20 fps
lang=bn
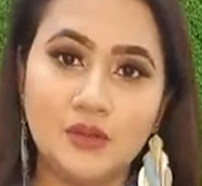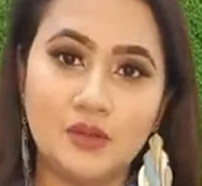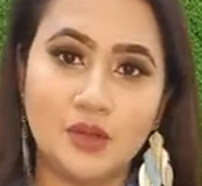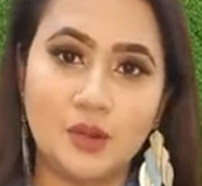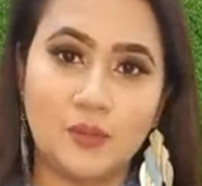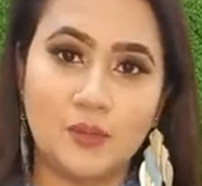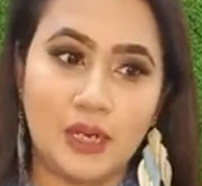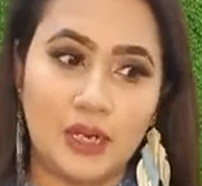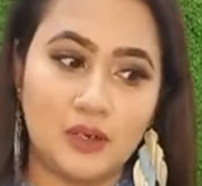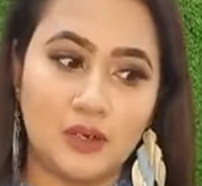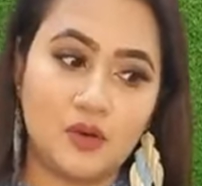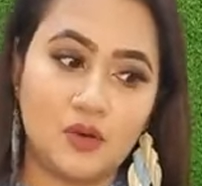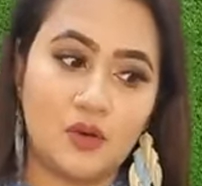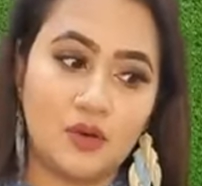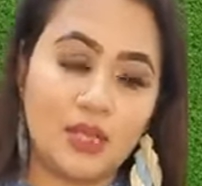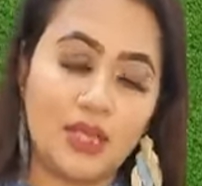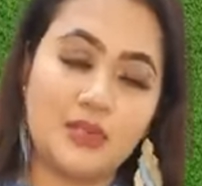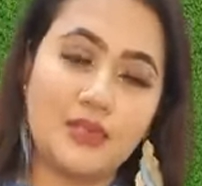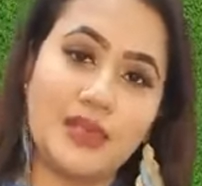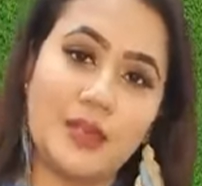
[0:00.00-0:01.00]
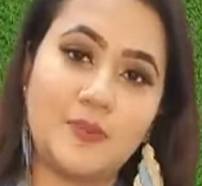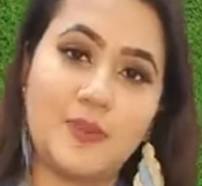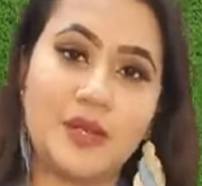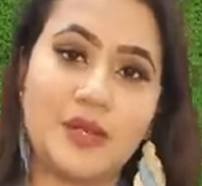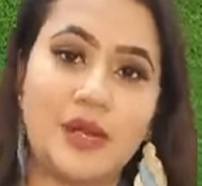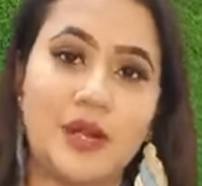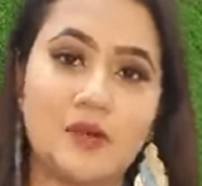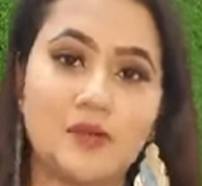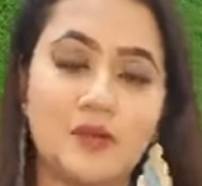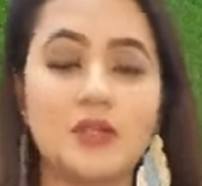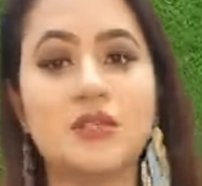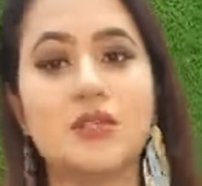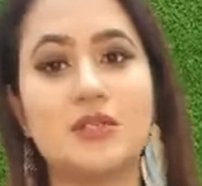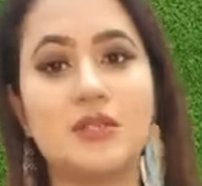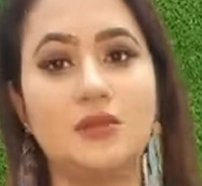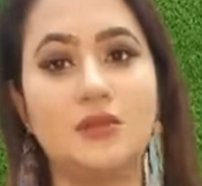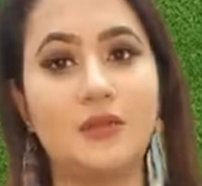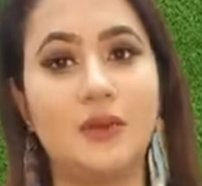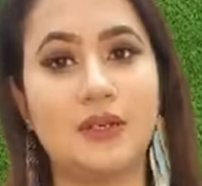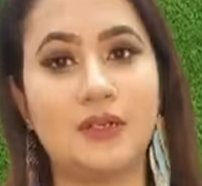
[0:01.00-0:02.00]
তোমার অনেক টাইপের গাউন আছে
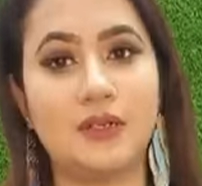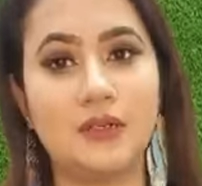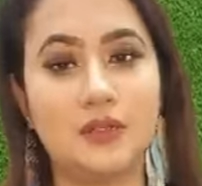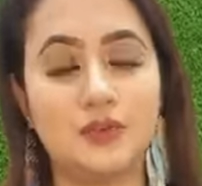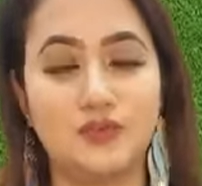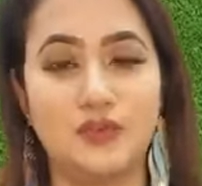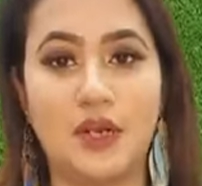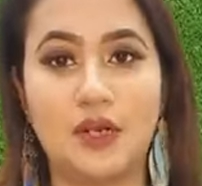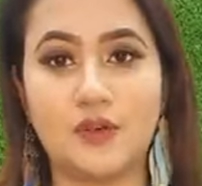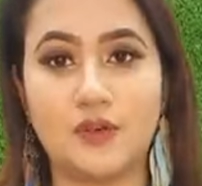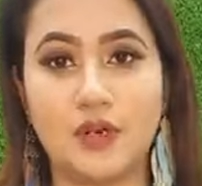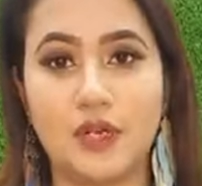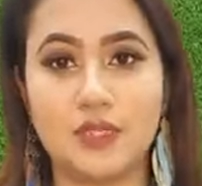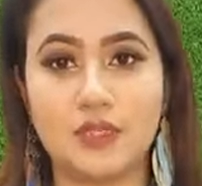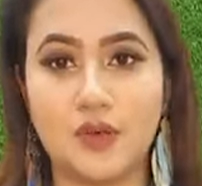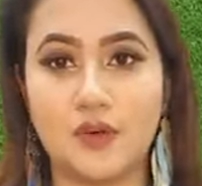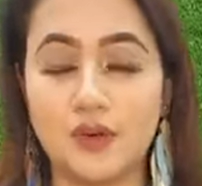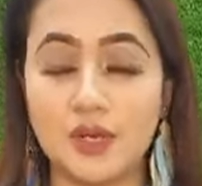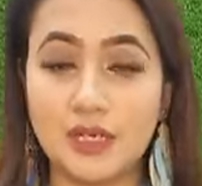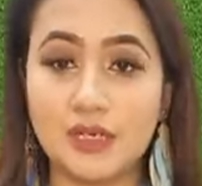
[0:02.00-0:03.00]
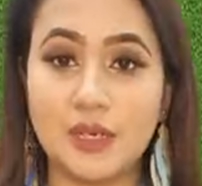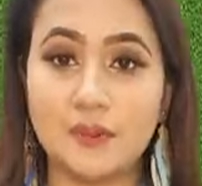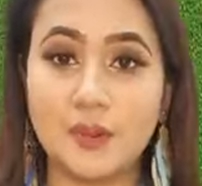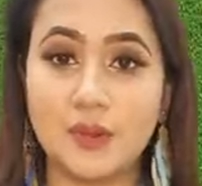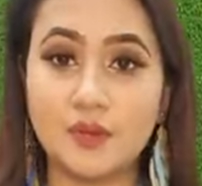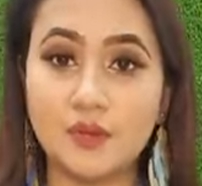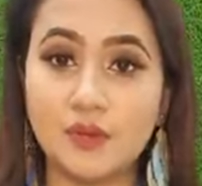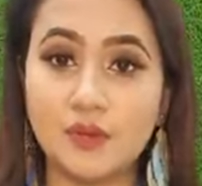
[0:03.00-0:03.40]
যেগুলো ম্যাটার্নিটি ওয়্যার করা যায় অনেক টাইপের